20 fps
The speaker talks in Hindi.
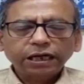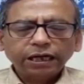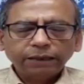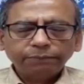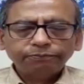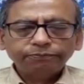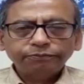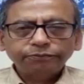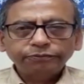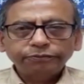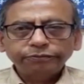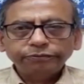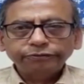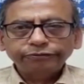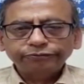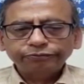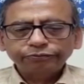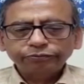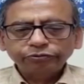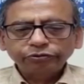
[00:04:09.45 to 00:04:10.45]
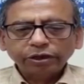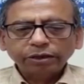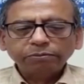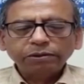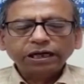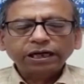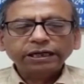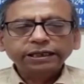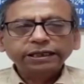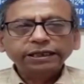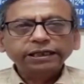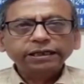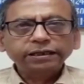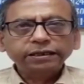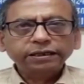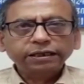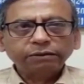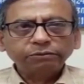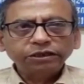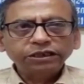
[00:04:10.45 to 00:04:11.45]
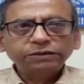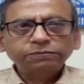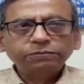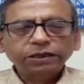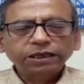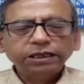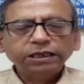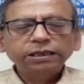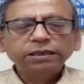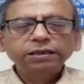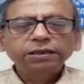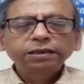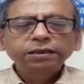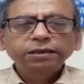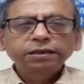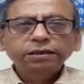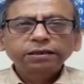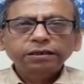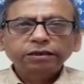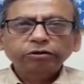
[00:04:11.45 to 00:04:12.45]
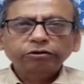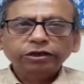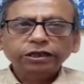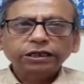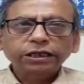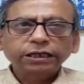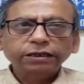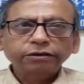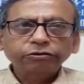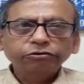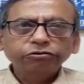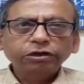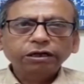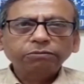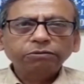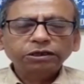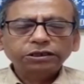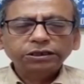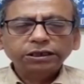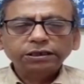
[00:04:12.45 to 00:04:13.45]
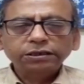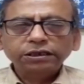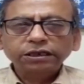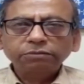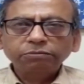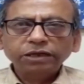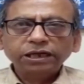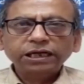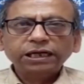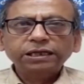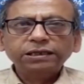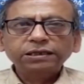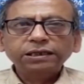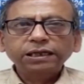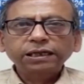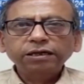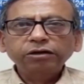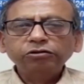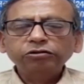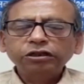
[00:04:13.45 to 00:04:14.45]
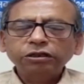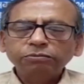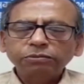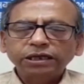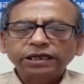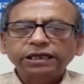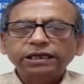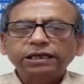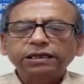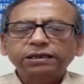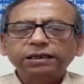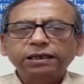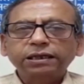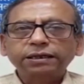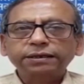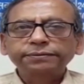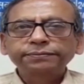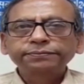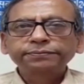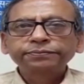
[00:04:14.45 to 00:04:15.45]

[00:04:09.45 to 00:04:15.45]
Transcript: आप पूरे वहाँ के कमीज पहने क्योंकि डेंगू का मच्छर दिन में काटता है और दिन में निकलता है